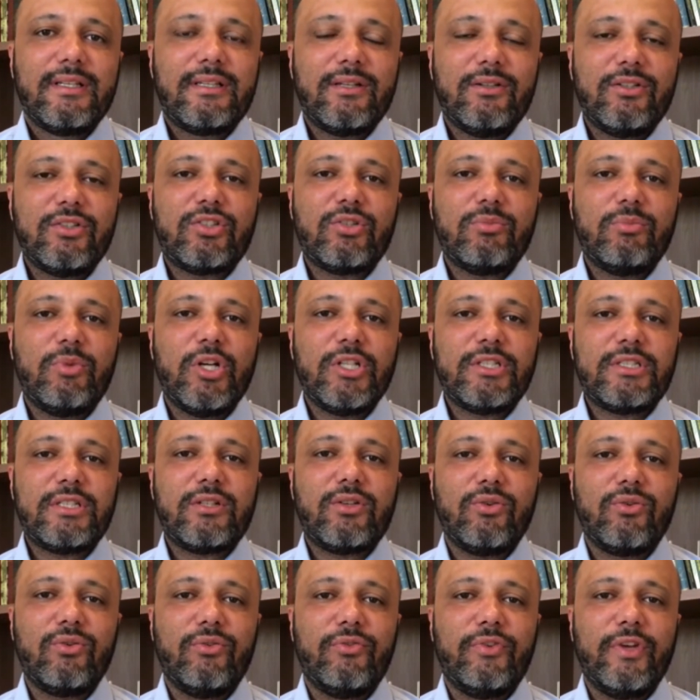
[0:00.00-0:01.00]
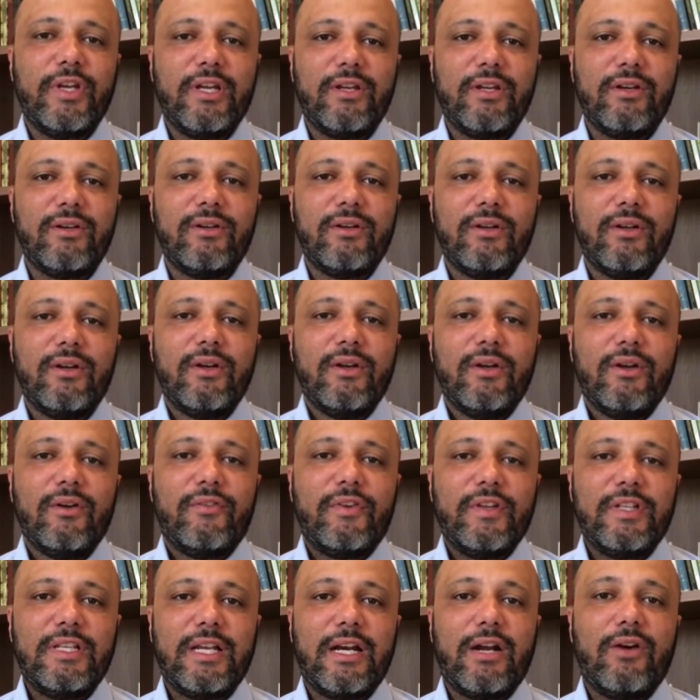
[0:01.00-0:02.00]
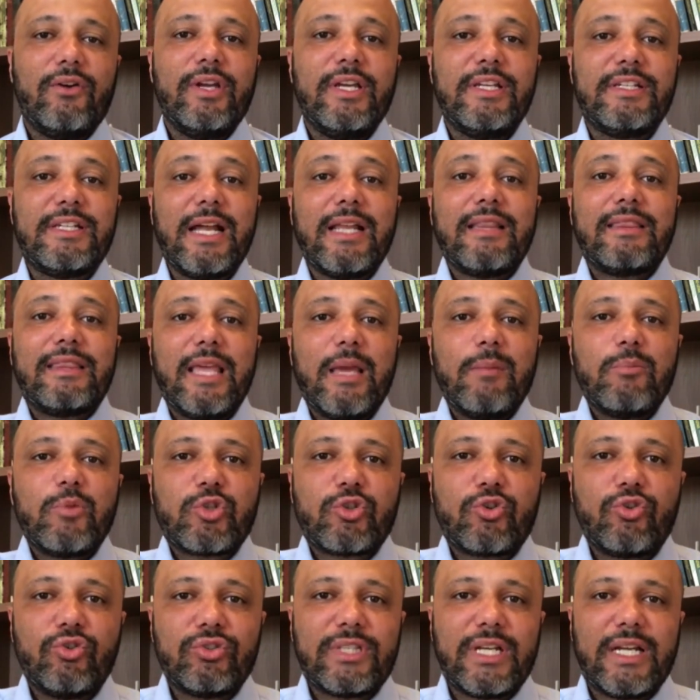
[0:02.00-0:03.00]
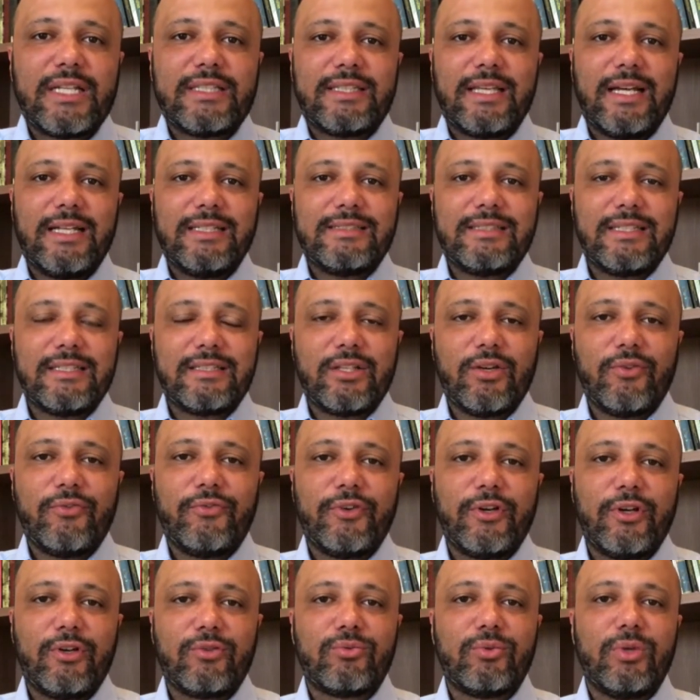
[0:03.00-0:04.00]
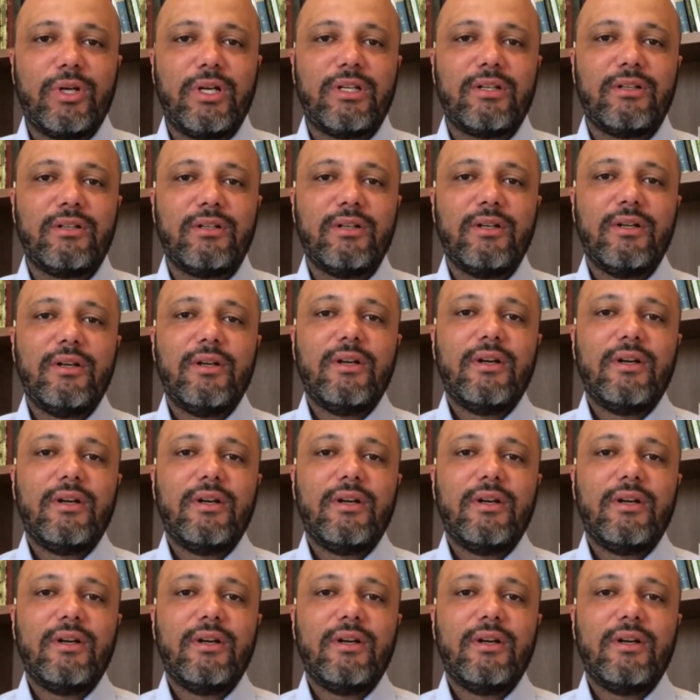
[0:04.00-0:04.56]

Então, isso mostra que o governo federal, e já temos contratados até o final do ano,